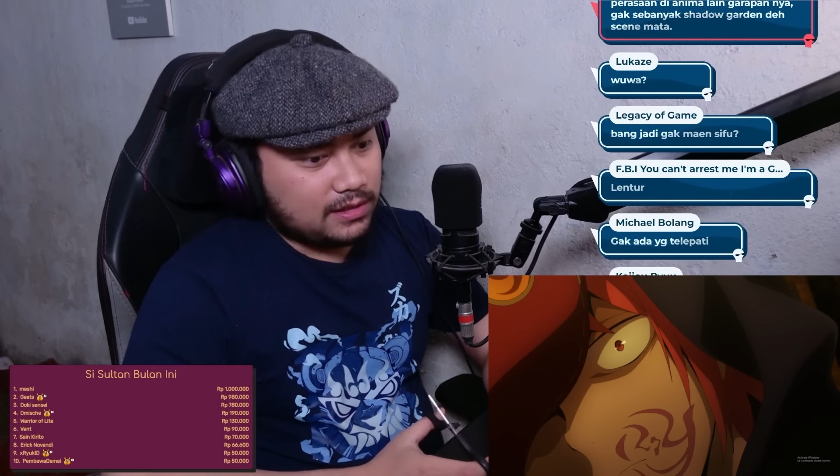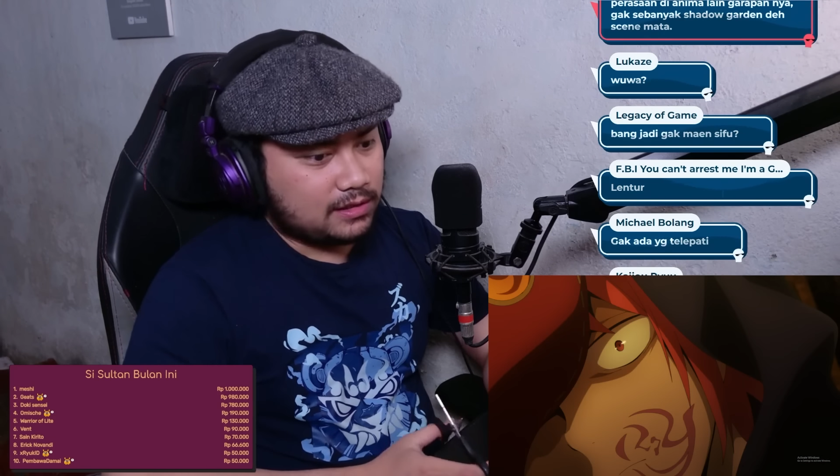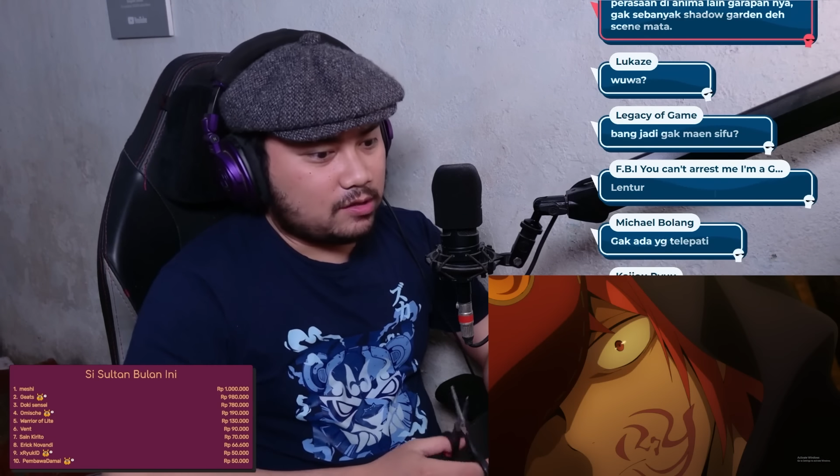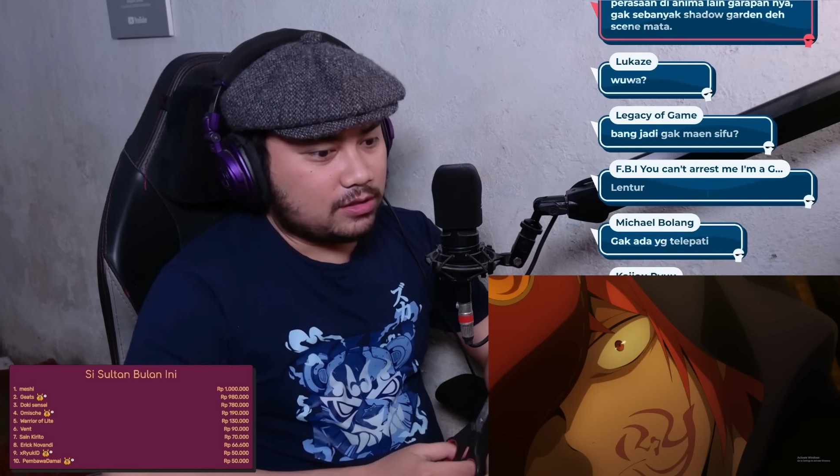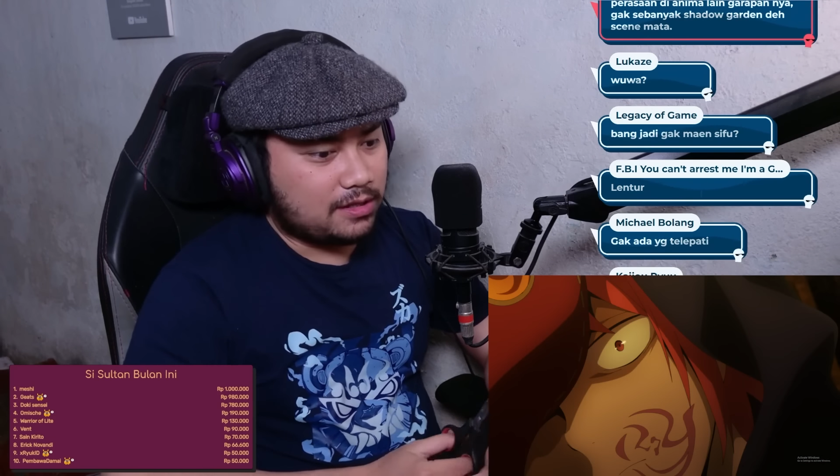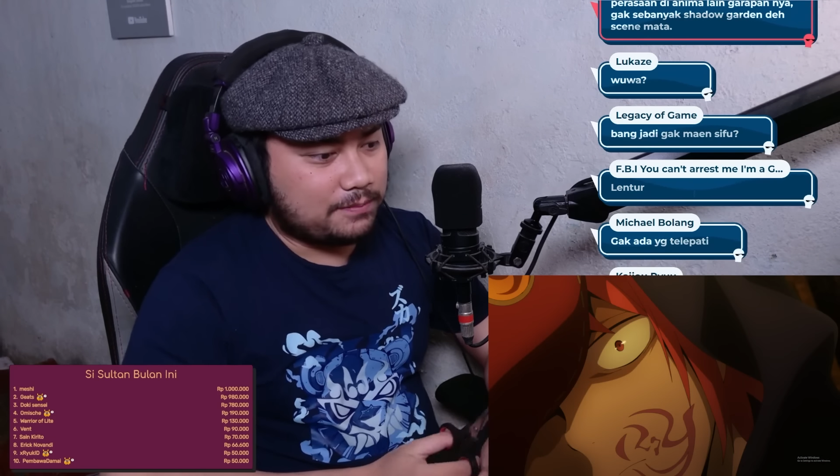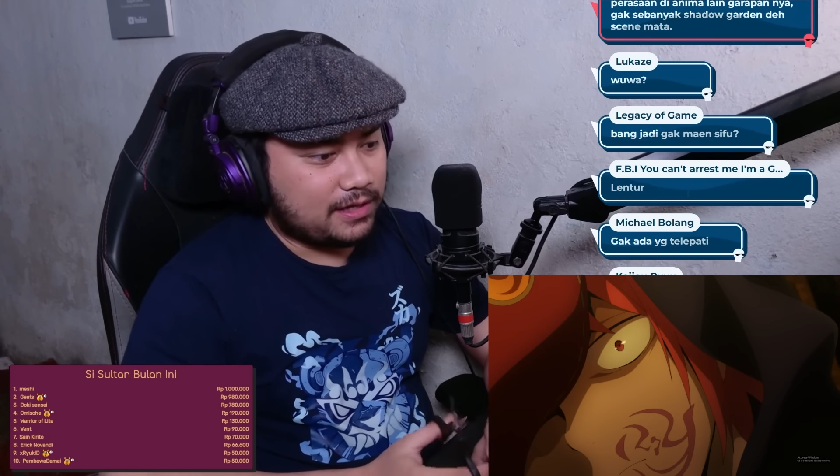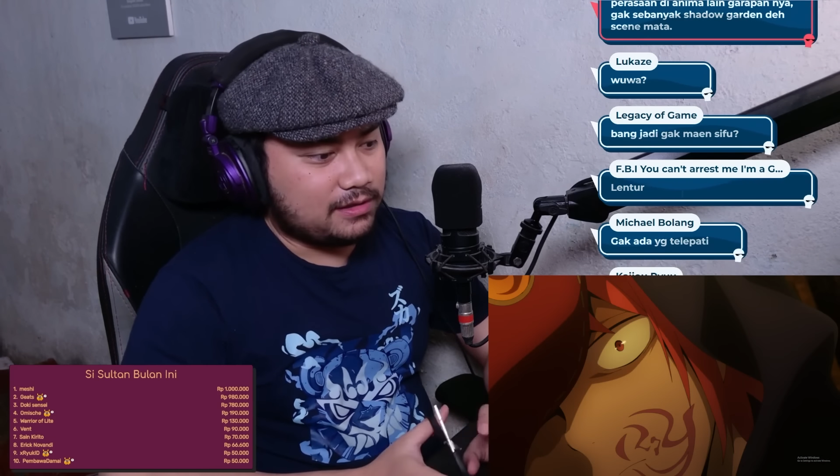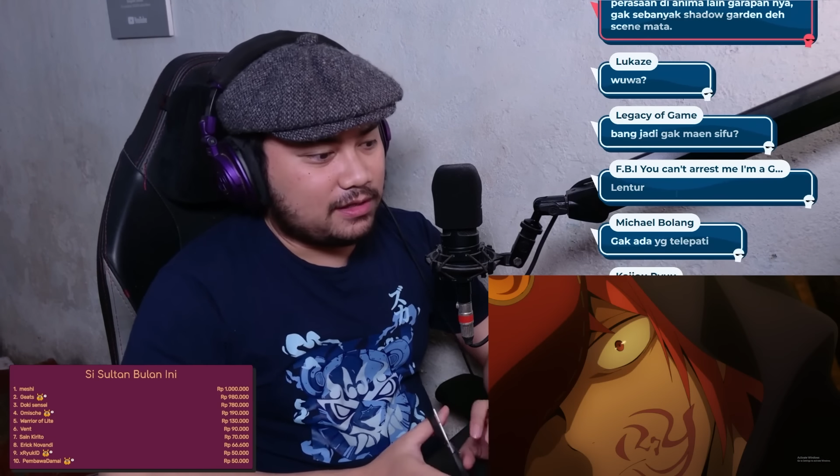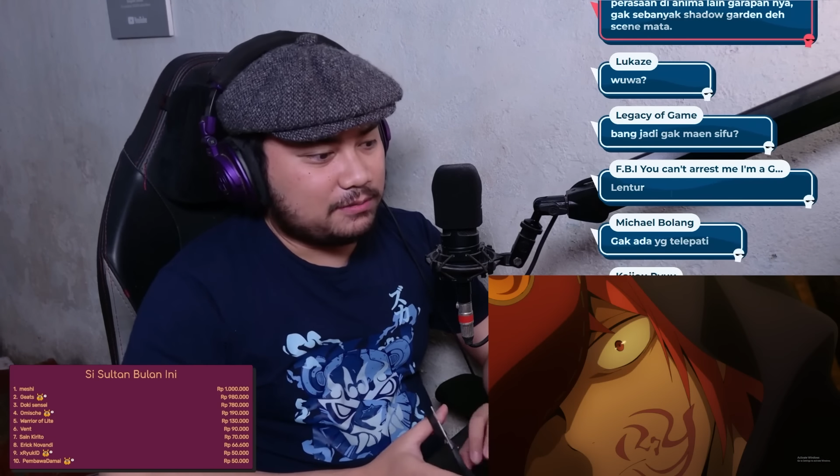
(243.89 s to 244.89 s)
Kekuatan
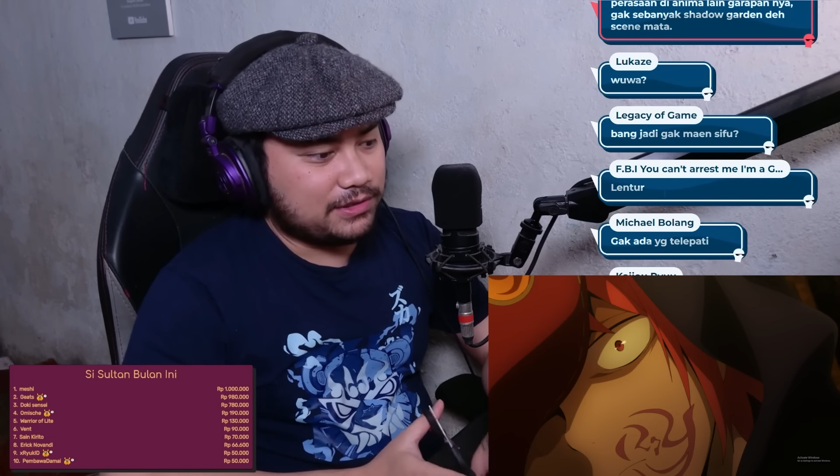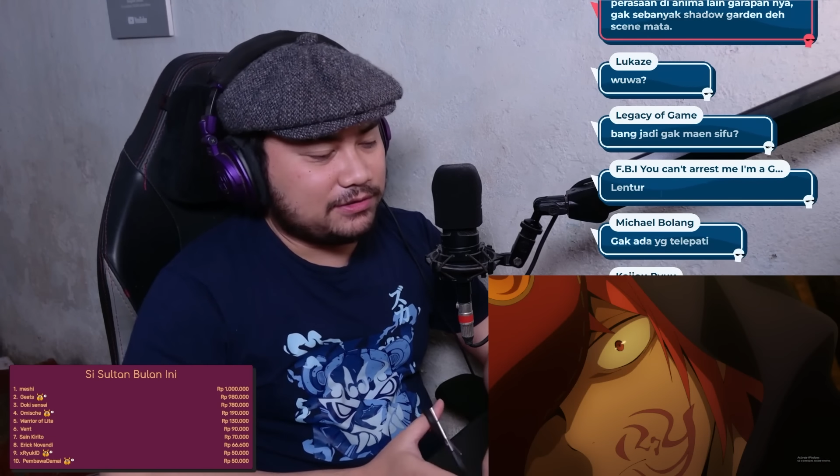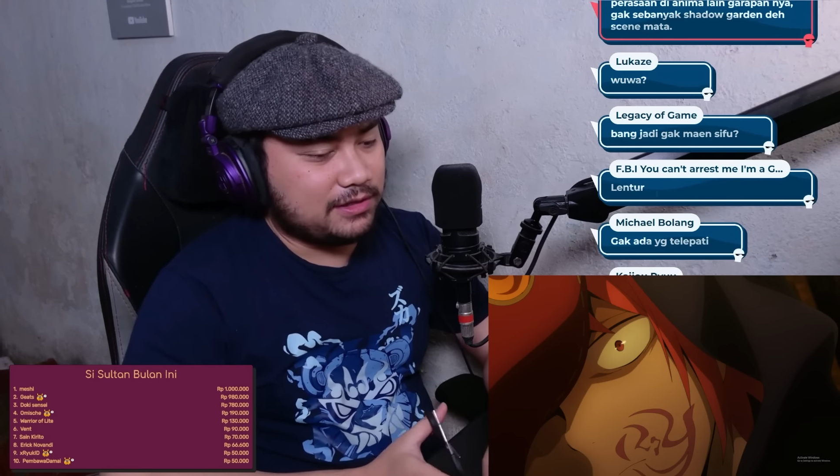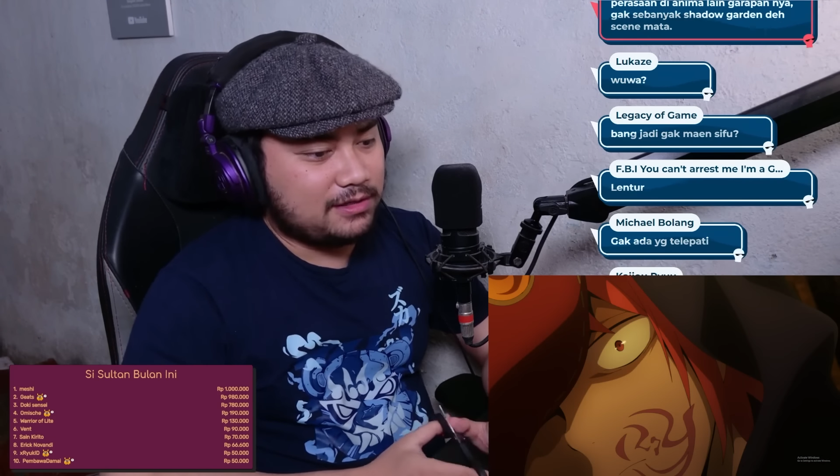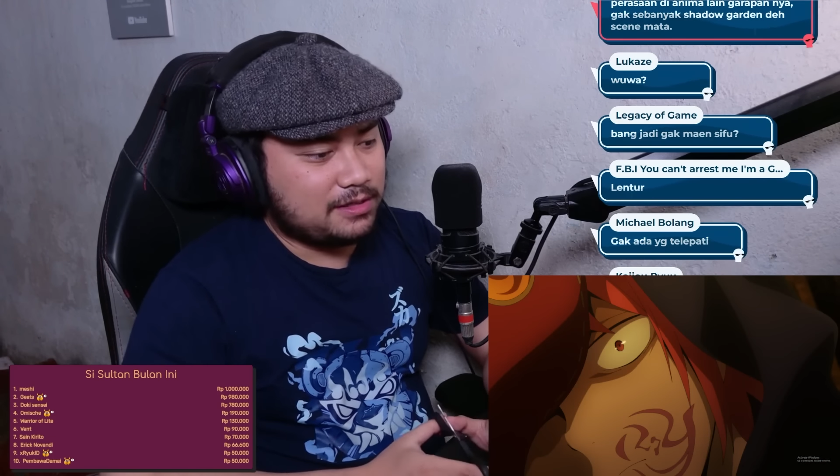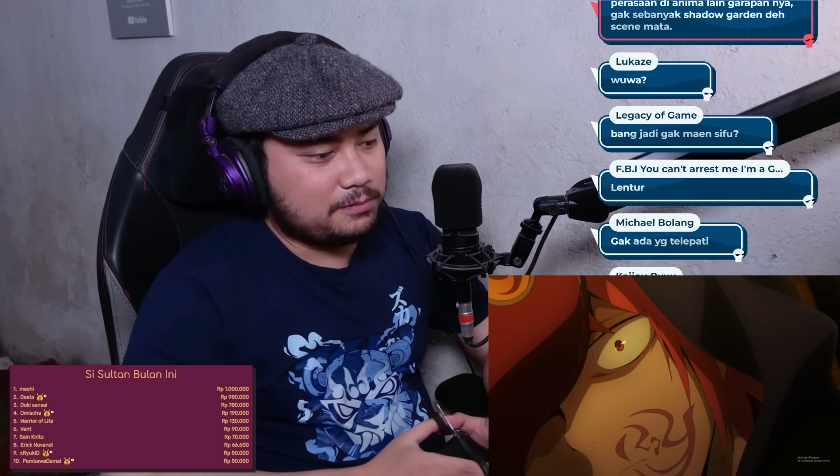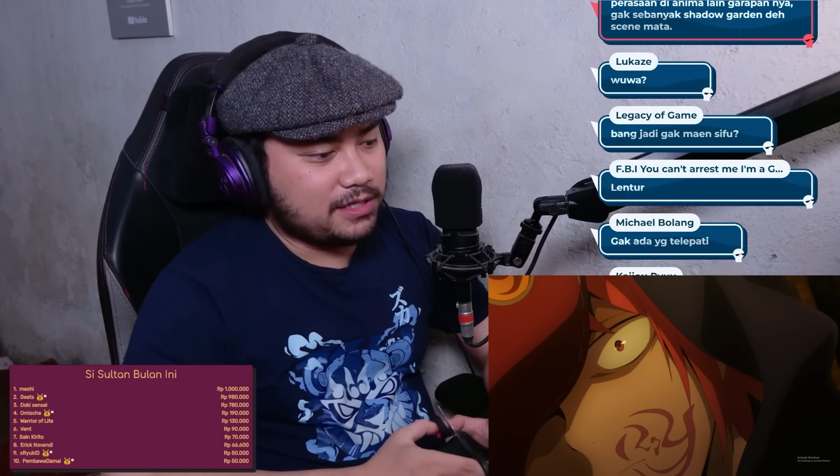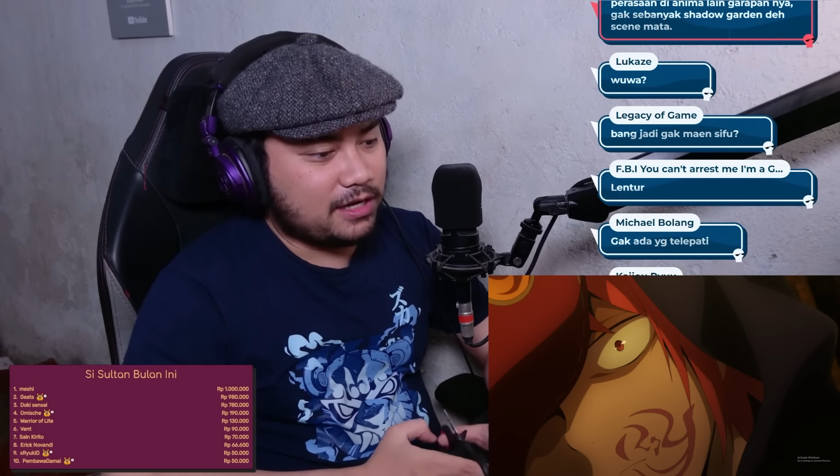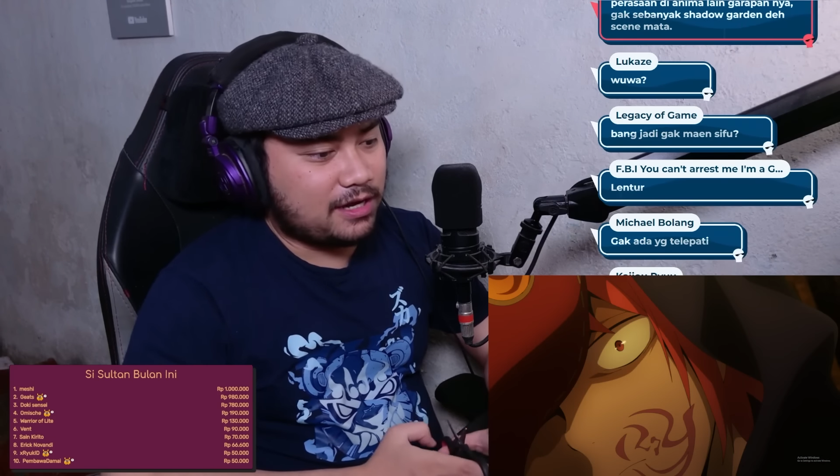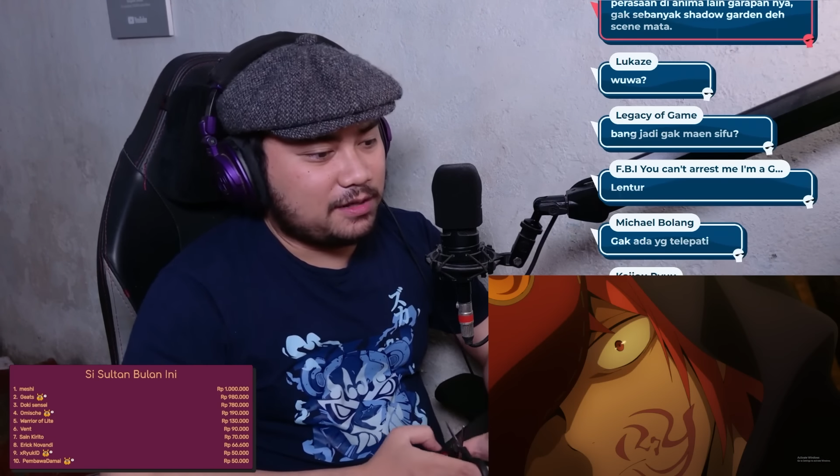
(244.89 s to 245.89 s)
paling tidak berguna di
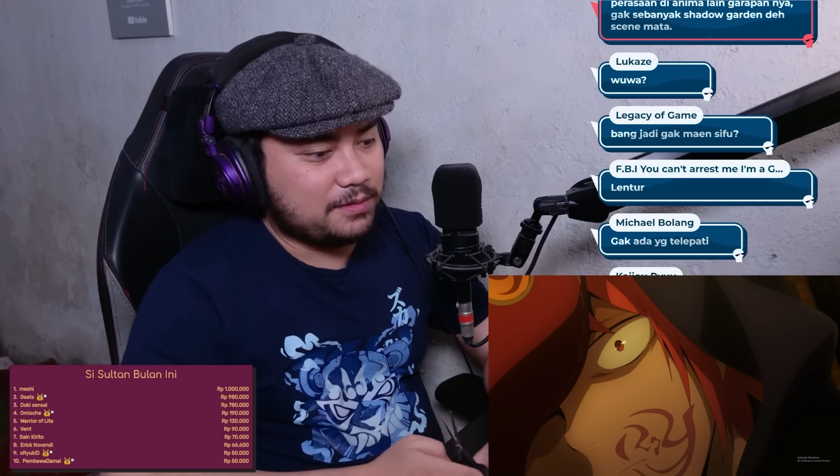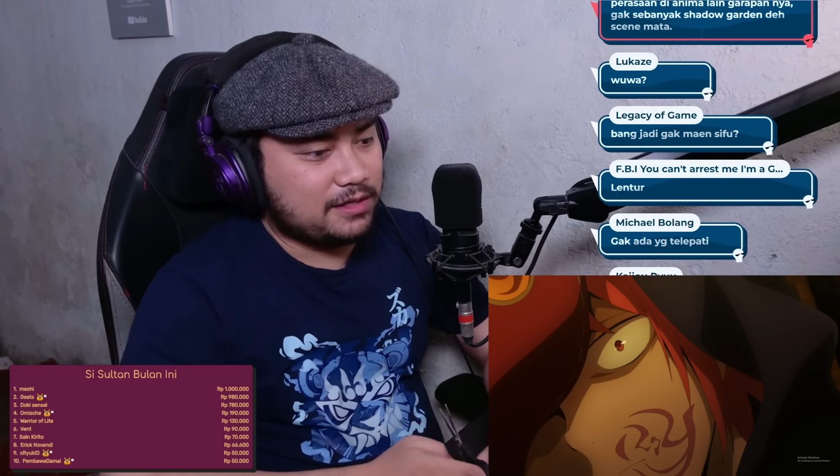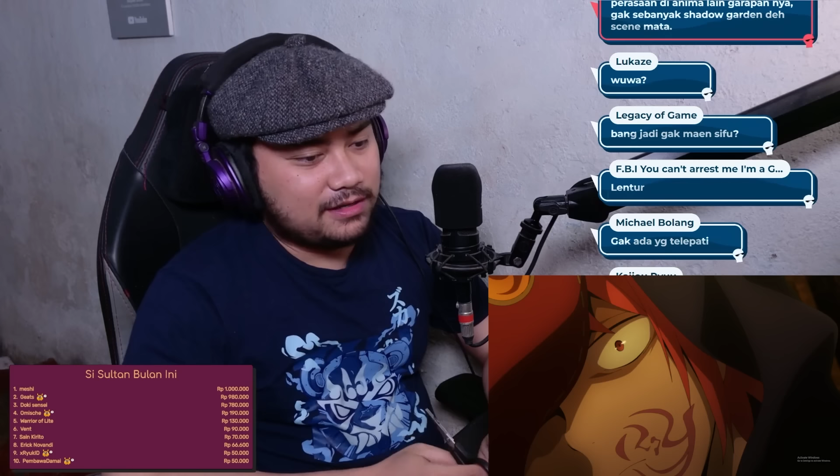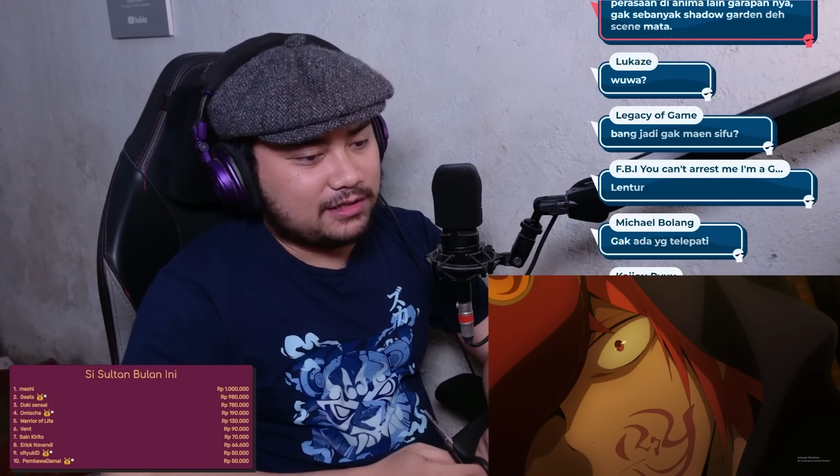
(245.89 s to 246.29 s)
banyak anime,